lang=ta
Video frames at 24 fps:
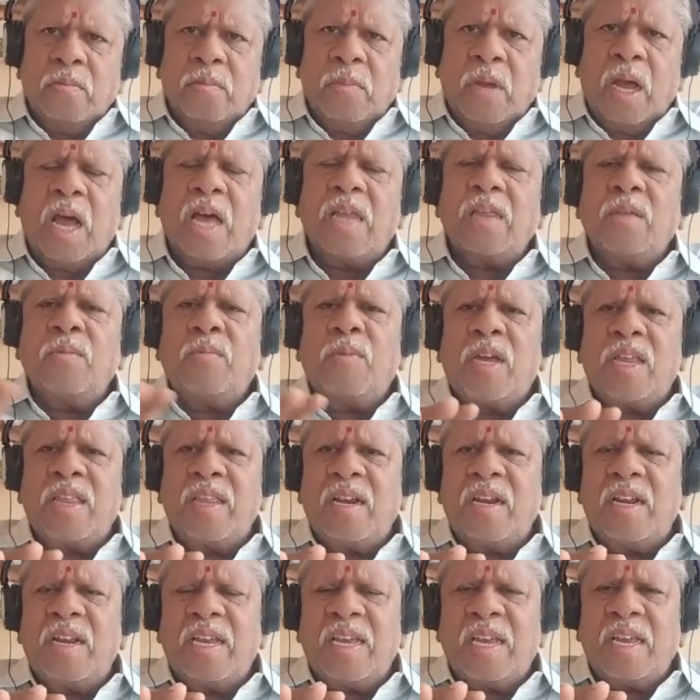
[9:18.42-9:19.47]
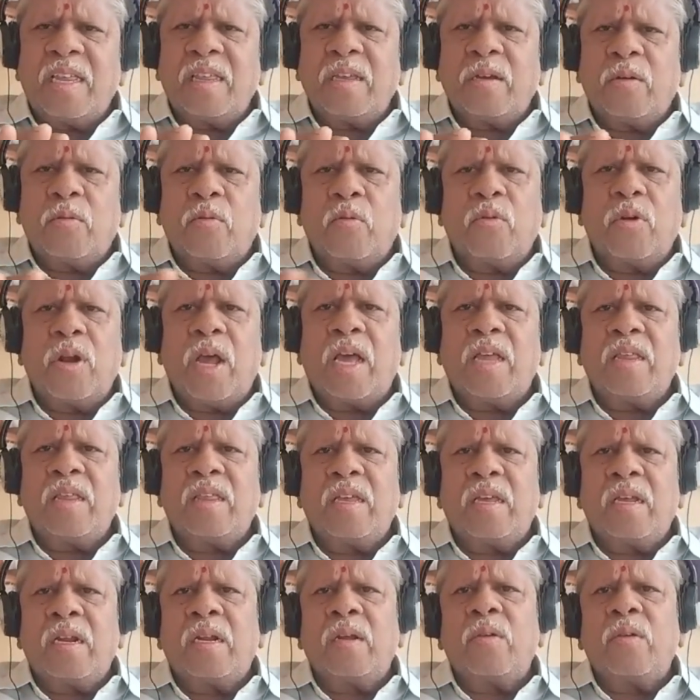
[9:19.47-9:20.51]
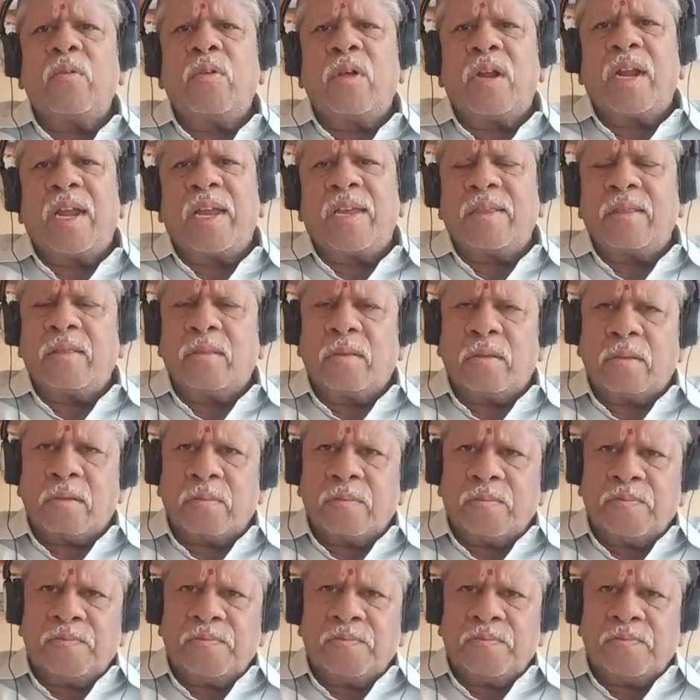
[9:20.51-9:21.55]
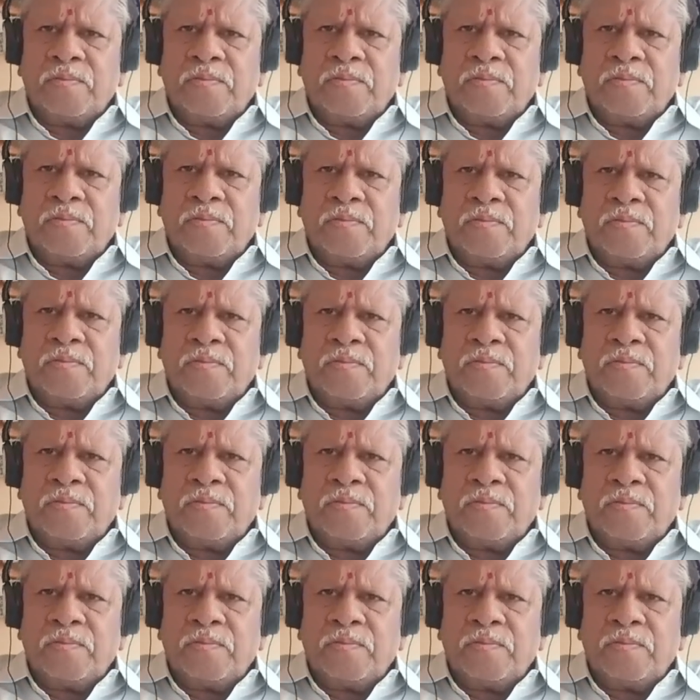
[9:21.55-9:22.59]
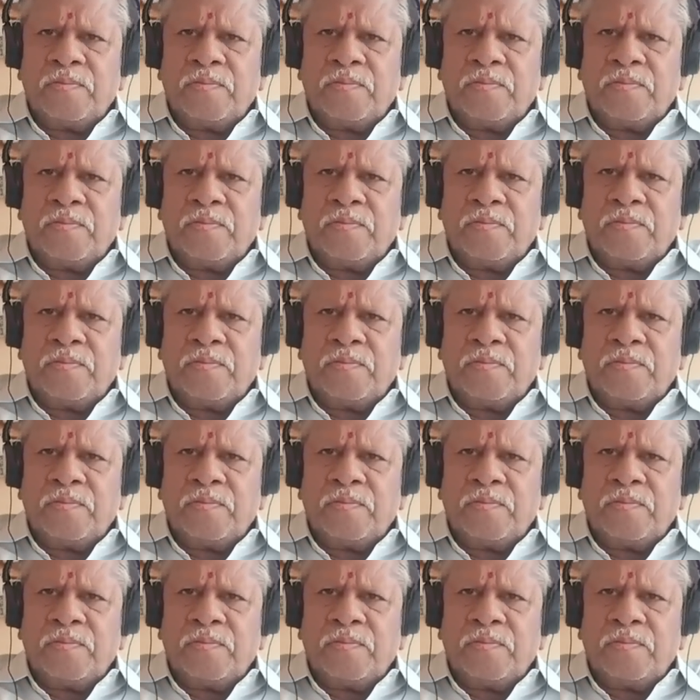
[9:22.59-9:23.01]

அது மாதிரி எது கூடாதுன்னு ஒரு ஐந்து அதே போல் எதையெல்லாம்